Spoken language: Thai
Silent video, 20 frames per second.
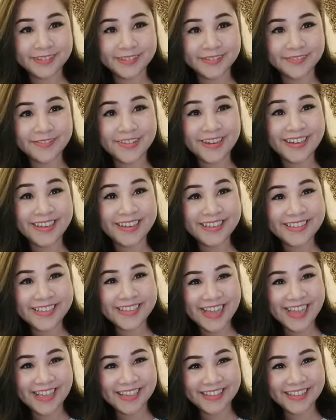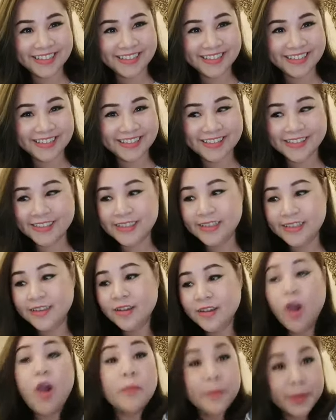ฝันดีจ้ะ
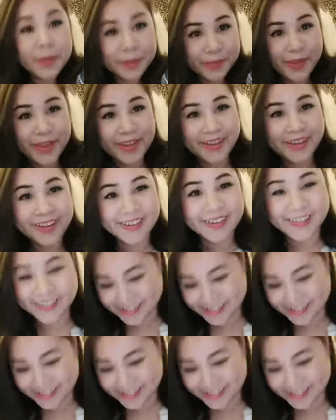ออบเปิดเพลงกัน